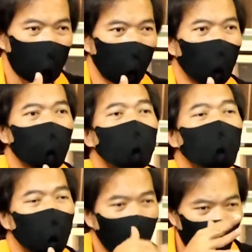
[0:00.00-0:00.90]
ต้อง
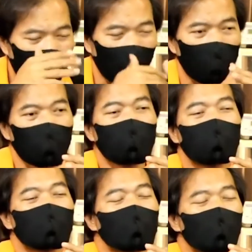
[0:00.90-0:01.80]
เพิ่มเบสขึ้น
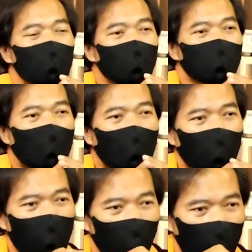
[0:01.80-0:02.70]
เพื่อจะให้
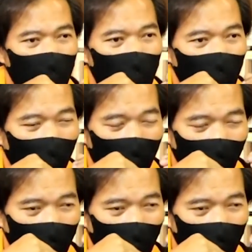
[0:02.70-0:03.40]
มันฟังแล้ว